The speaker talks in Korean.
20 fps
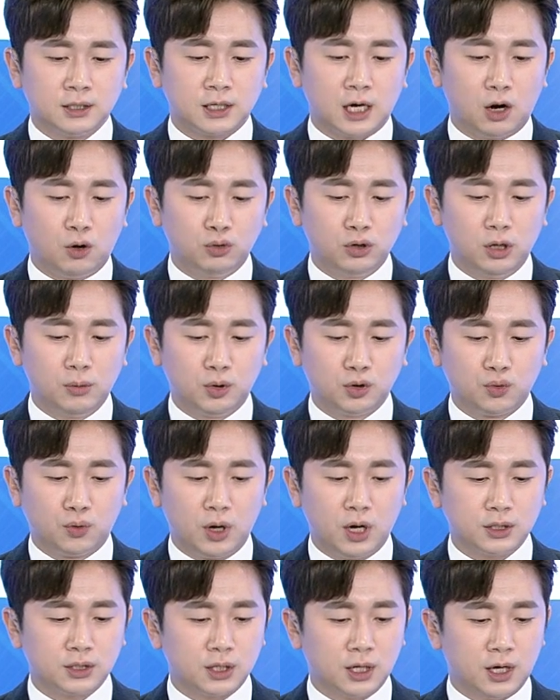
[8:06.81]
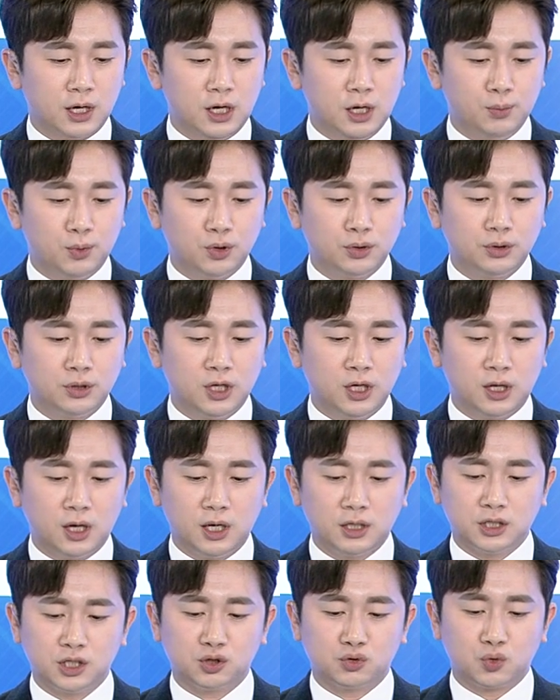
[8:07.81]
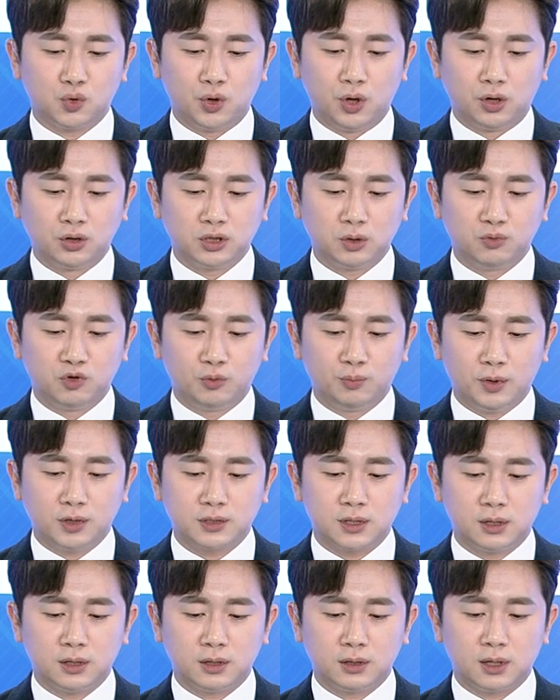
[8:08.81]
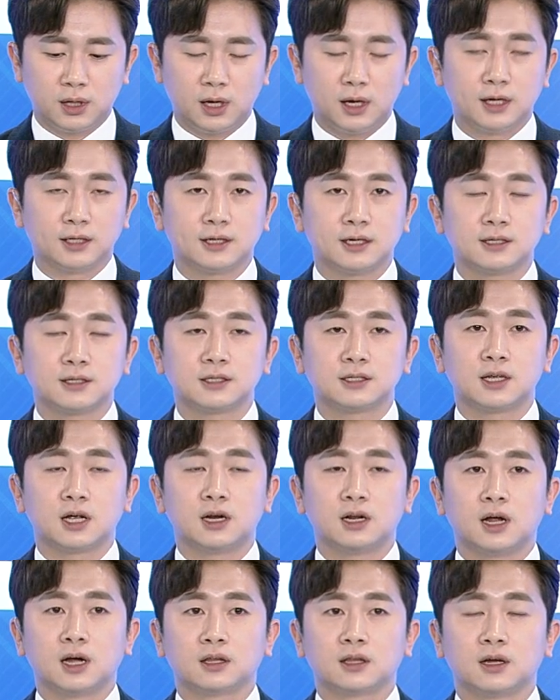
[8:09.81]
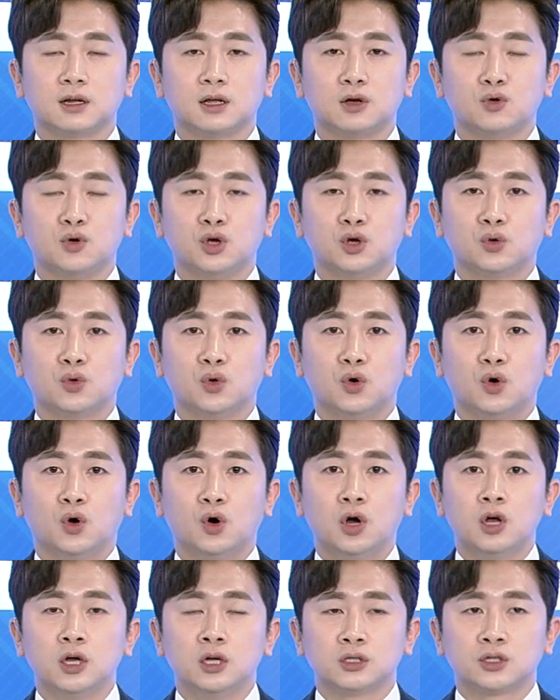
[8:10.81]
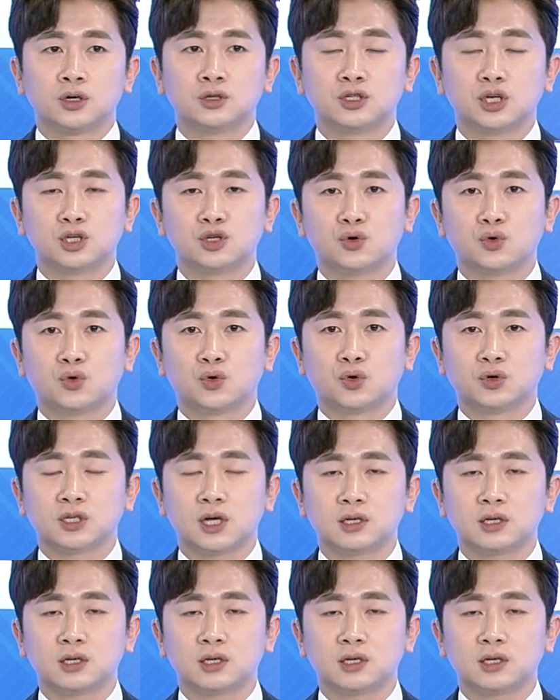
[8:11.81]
자, 오늘 뭐 동아시아 일본 니케이 지수도 0.6%대 상승세를 나타내고 있고 전체적으로